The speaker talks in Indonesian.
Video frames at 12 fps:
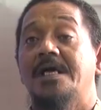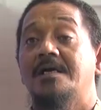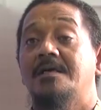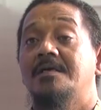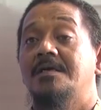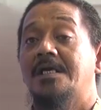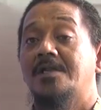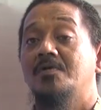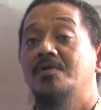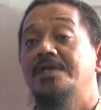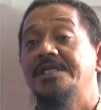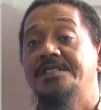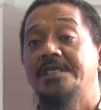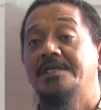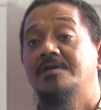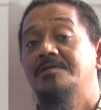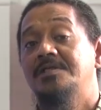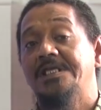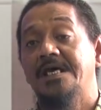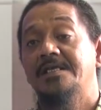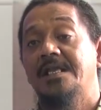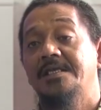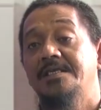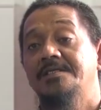yang karena kondisinya tidak
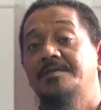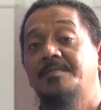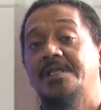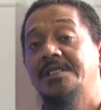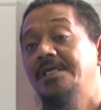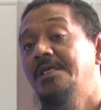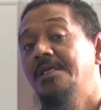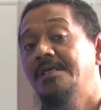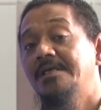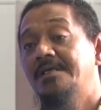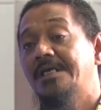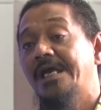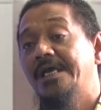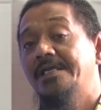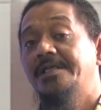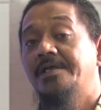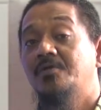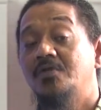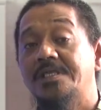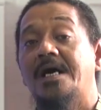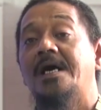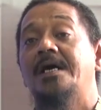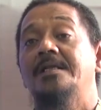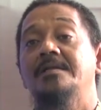lagi seperti kayak di
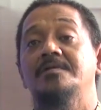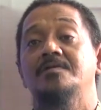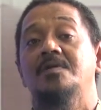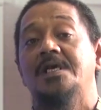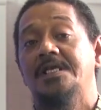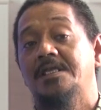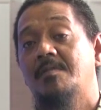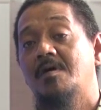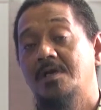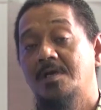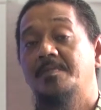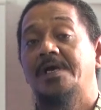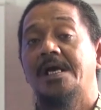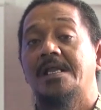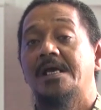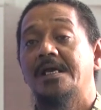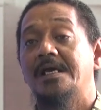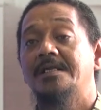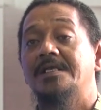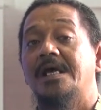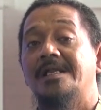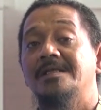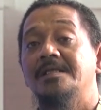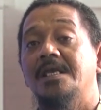hutan, sudah kita bawa ke pekarangan,
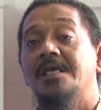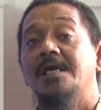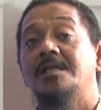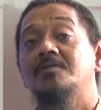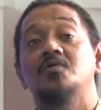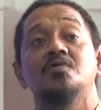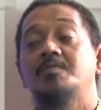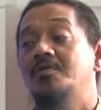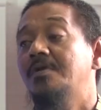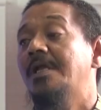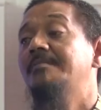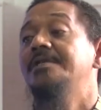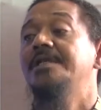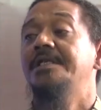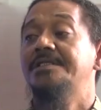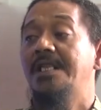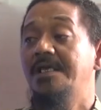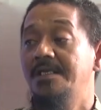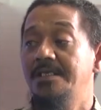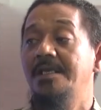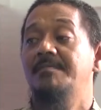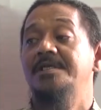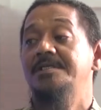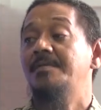sekarang tinggal 76 jenis lagi
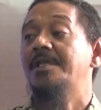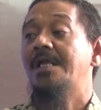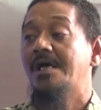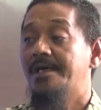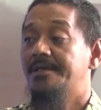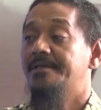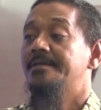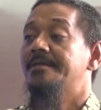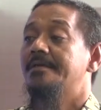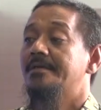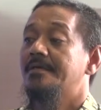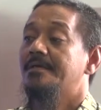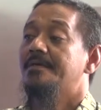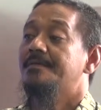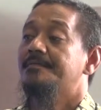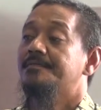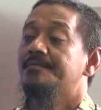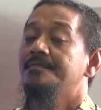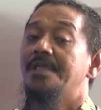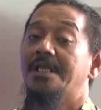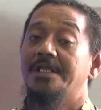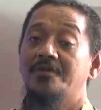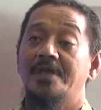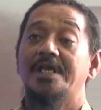yang masih bertahan. Hmm dan
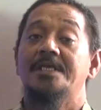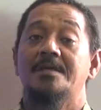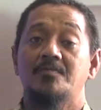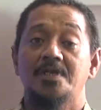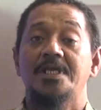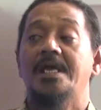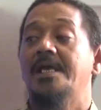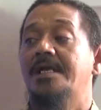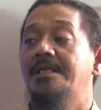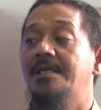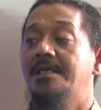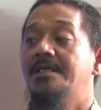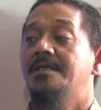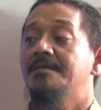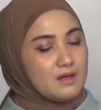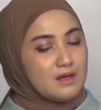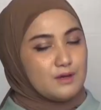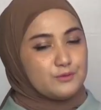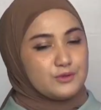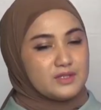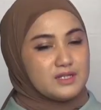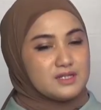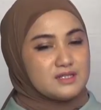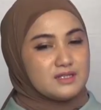itu yang kita budidayakan lagi. Nah untuk
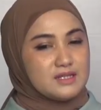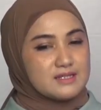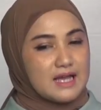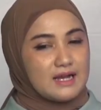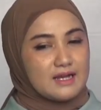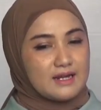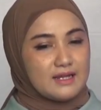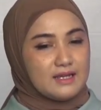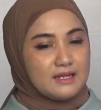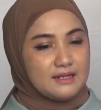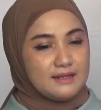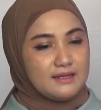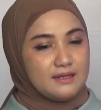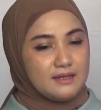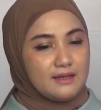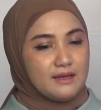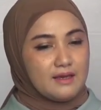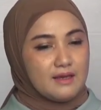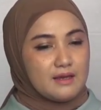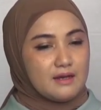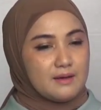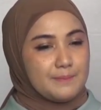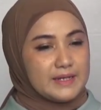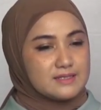jenis-jenis anggrek ini
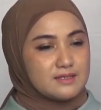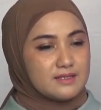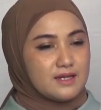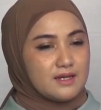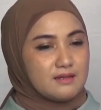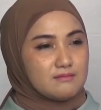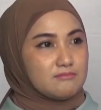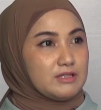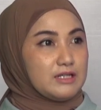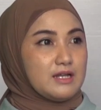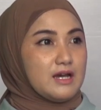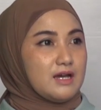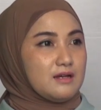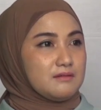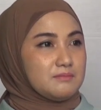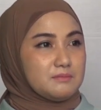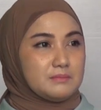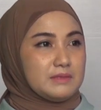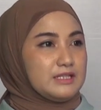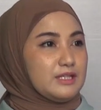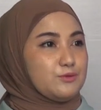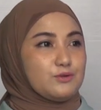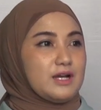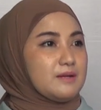uh, pastinya tidak
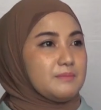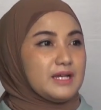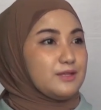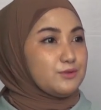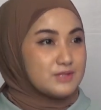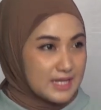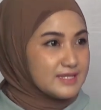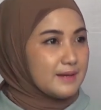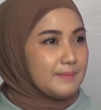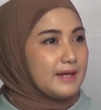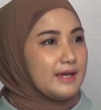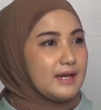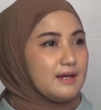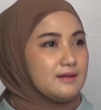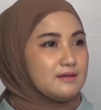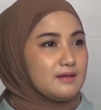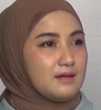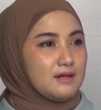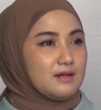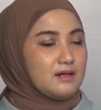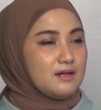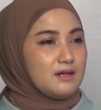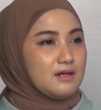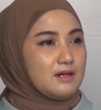ditentukan begitu saja pak ya.
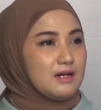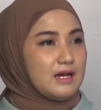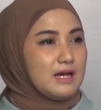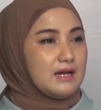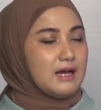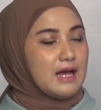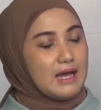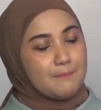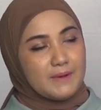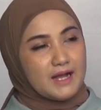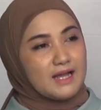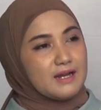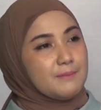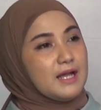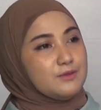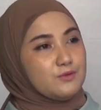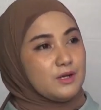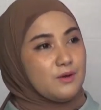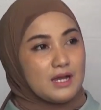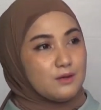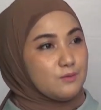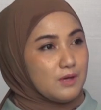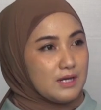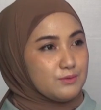Uh, apakah ada bantuan
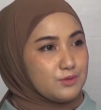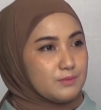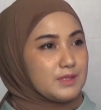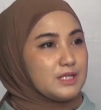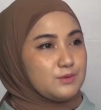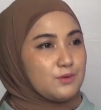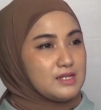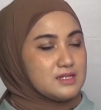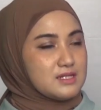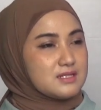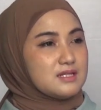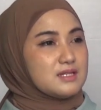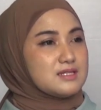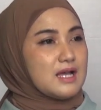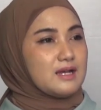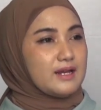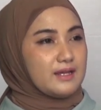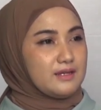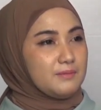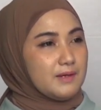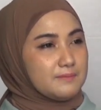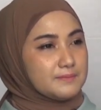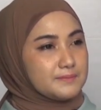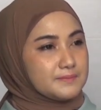orang luar untuk menentukan jenis-jenis anggrek ini pak?